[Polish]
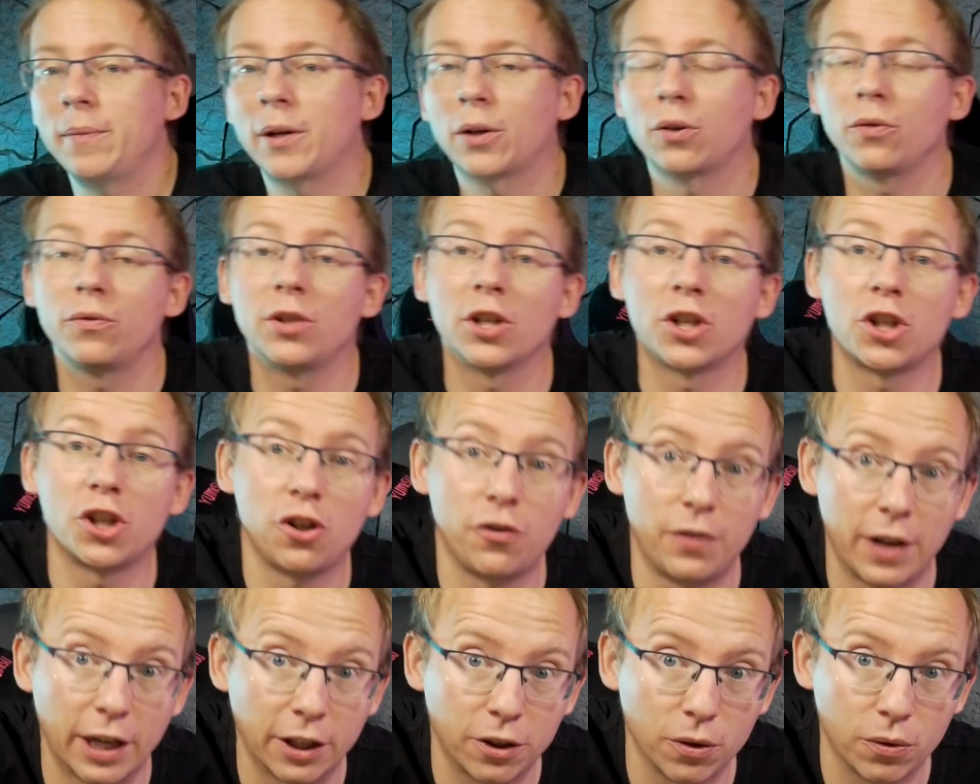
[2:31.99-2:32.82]
jak również
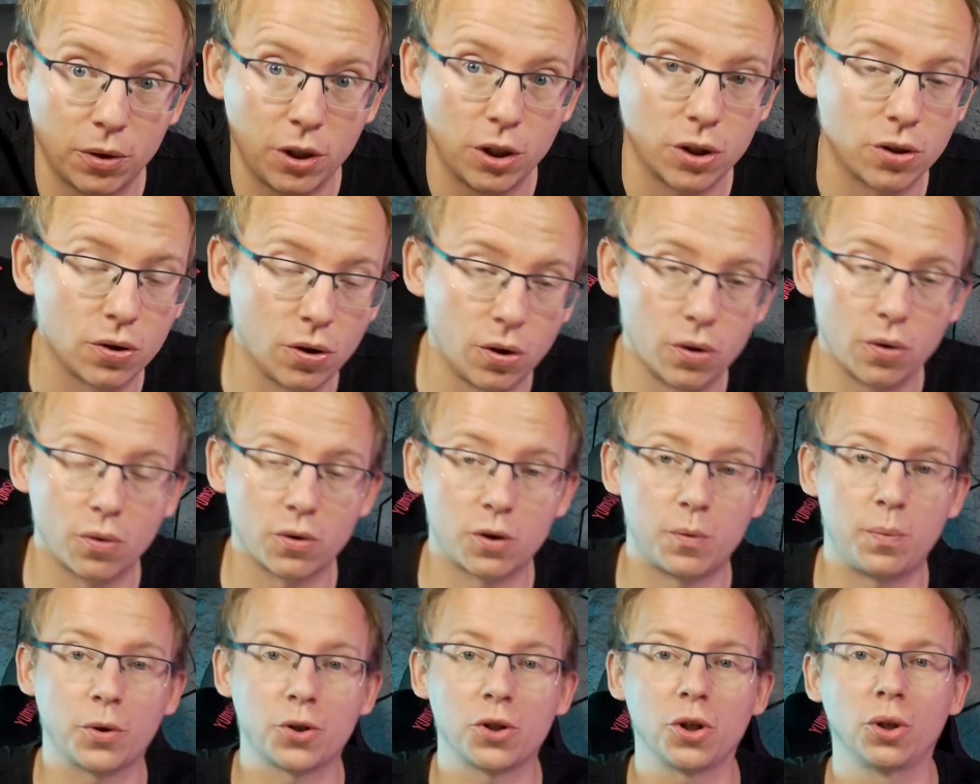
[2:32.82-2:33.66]
świetną historią
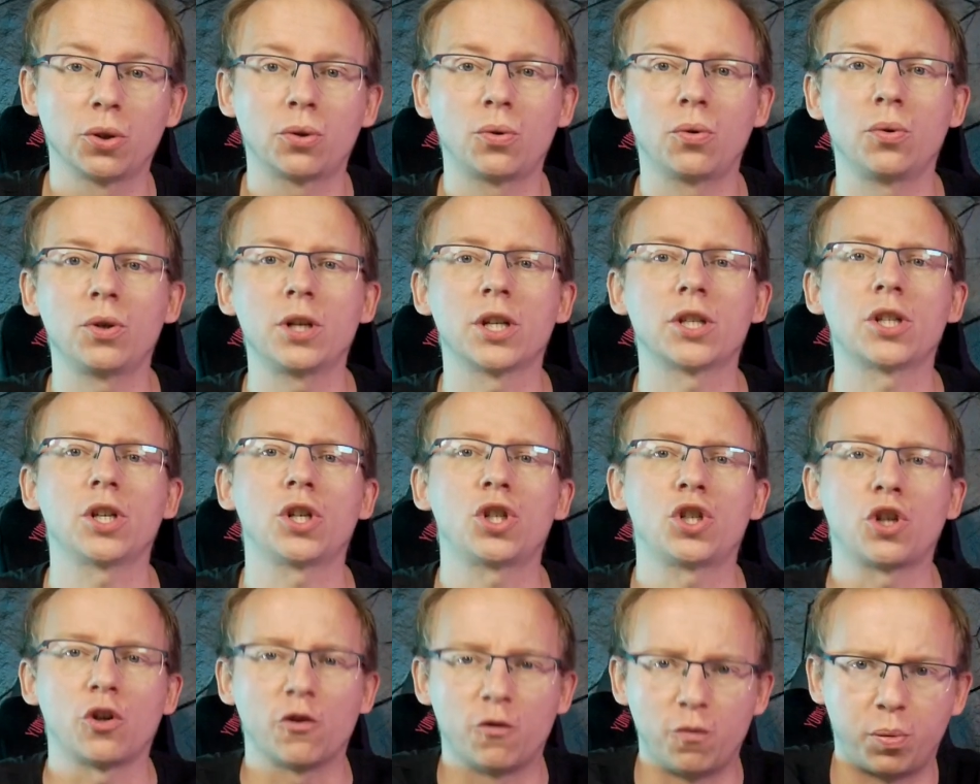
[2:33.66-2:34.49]
z początku
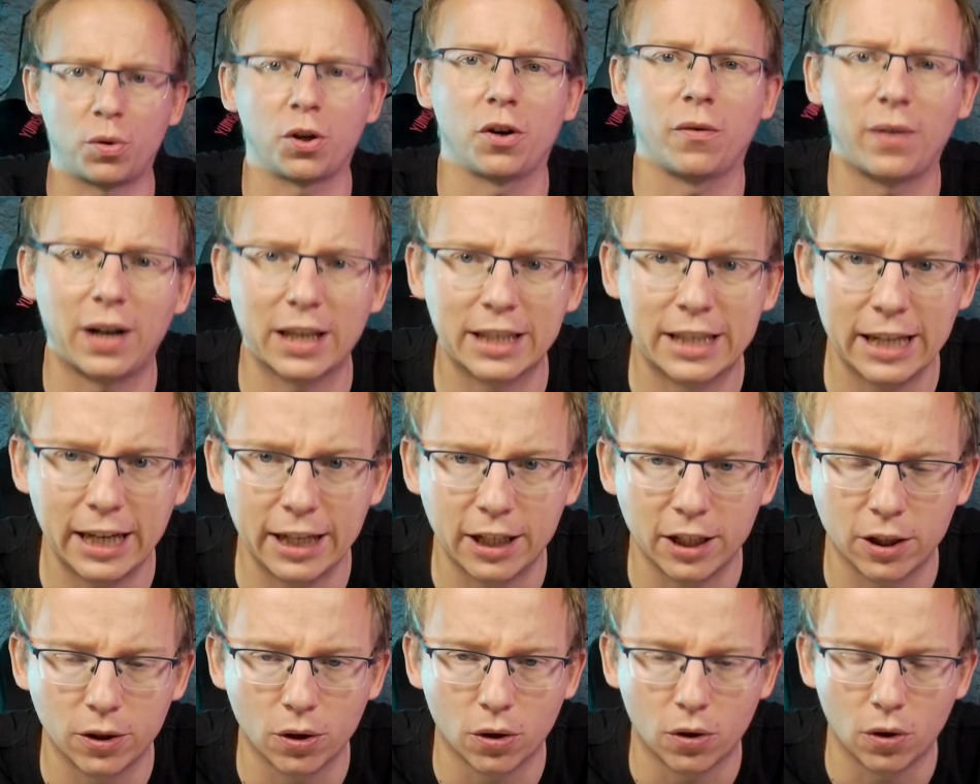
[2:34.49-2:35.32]
jesteście
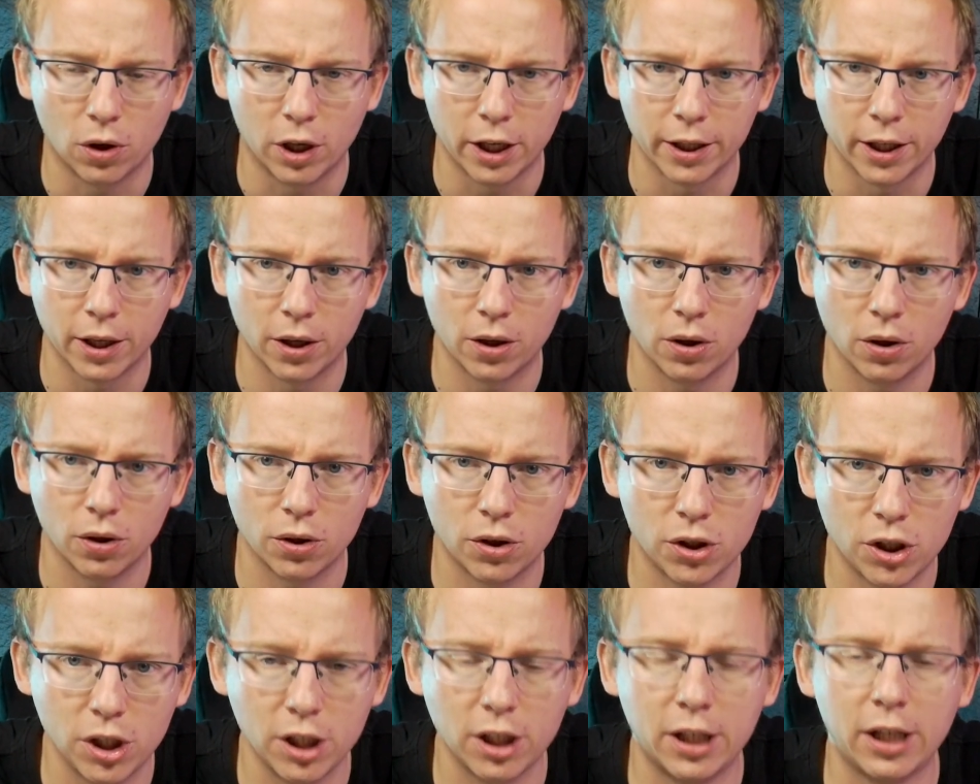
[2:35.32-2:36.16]
wprowadzeni do kolejnego
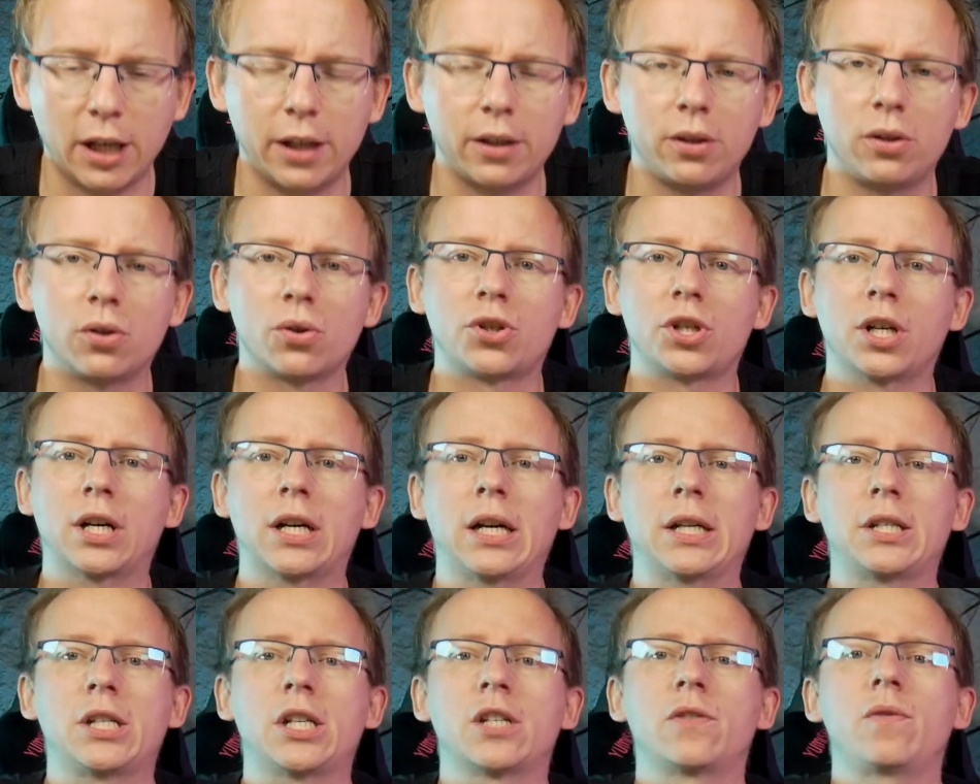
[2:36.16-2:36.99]
odcinka i już
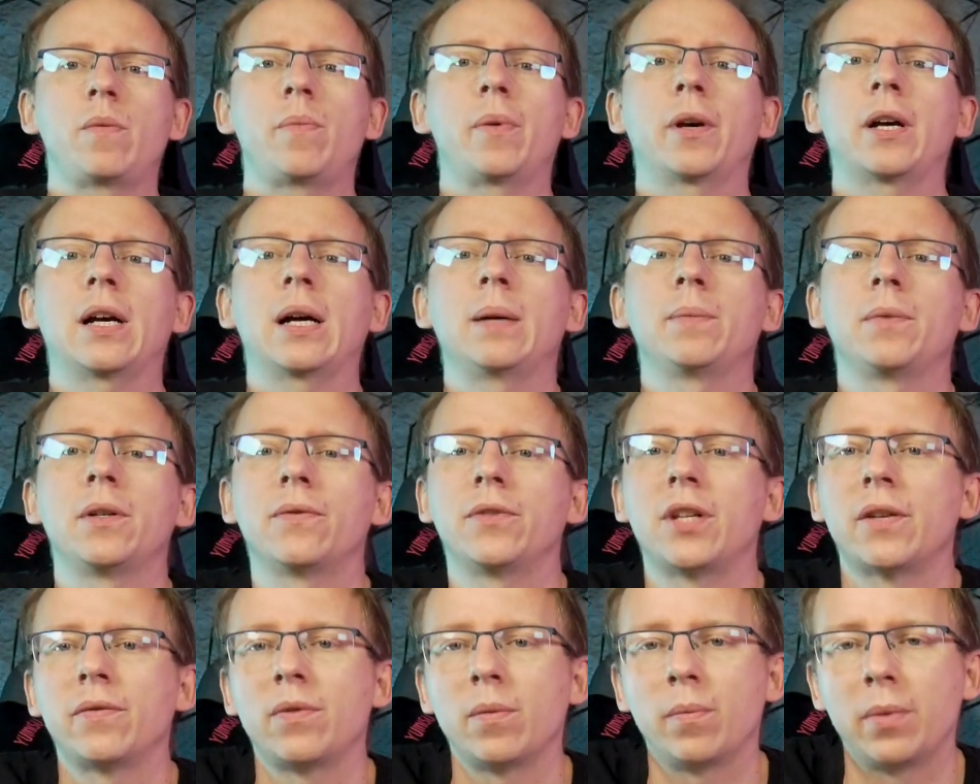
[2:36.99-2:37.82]
czekacie z wypiekami
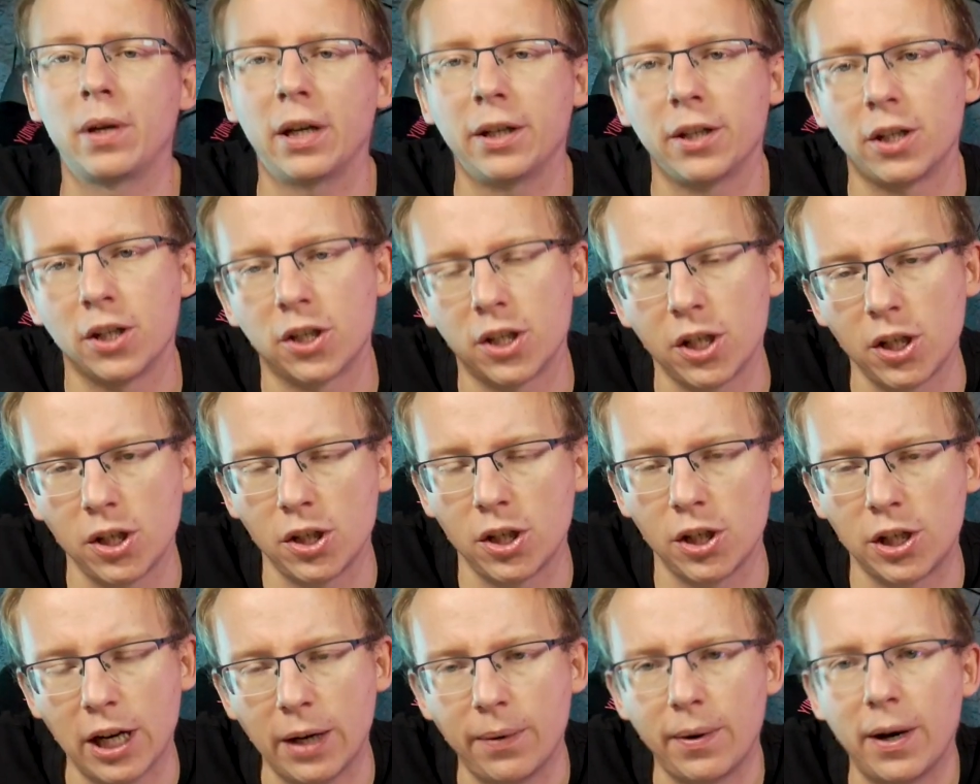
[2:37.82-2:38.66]
na wybranej
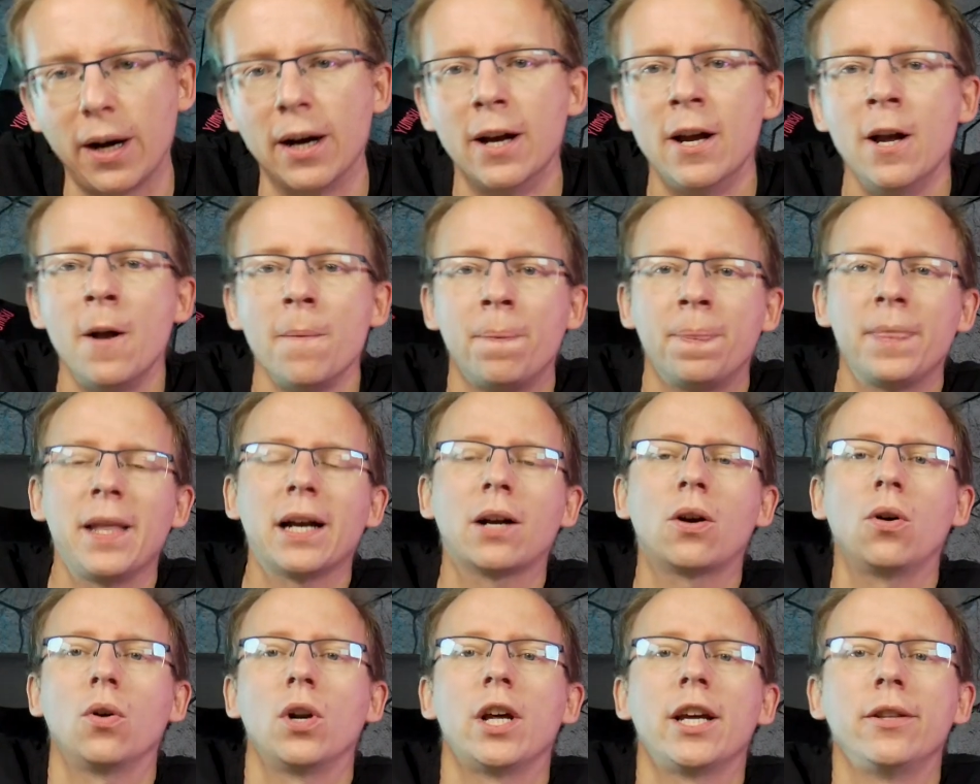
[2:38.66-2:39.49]
części ciała na
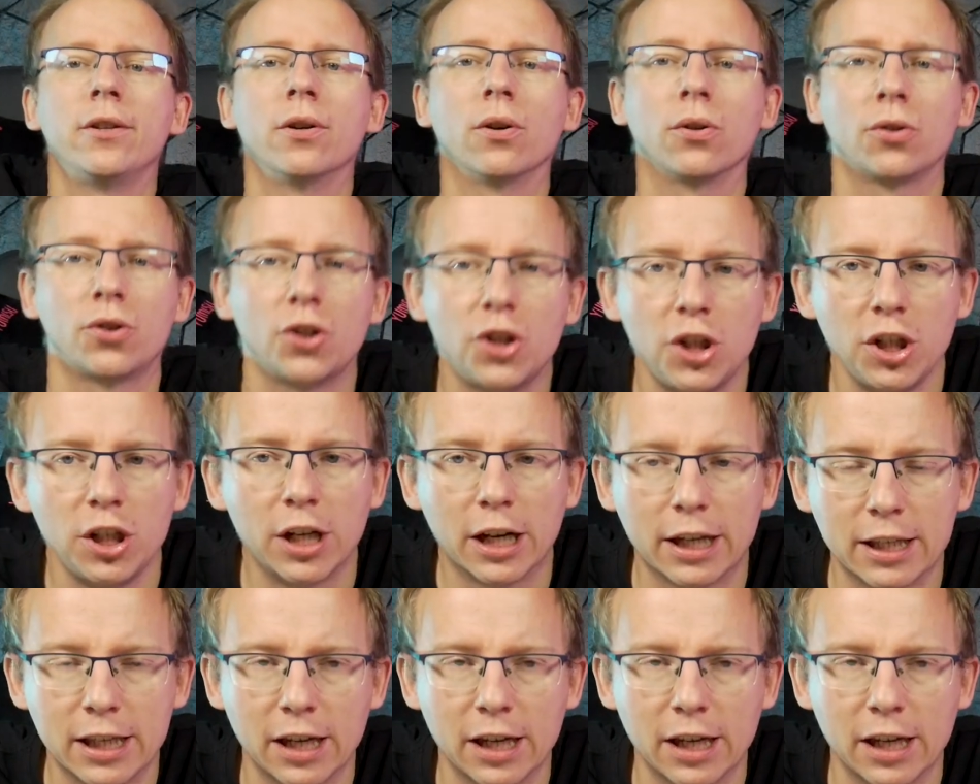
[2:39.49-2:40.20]
kolejny odcinek.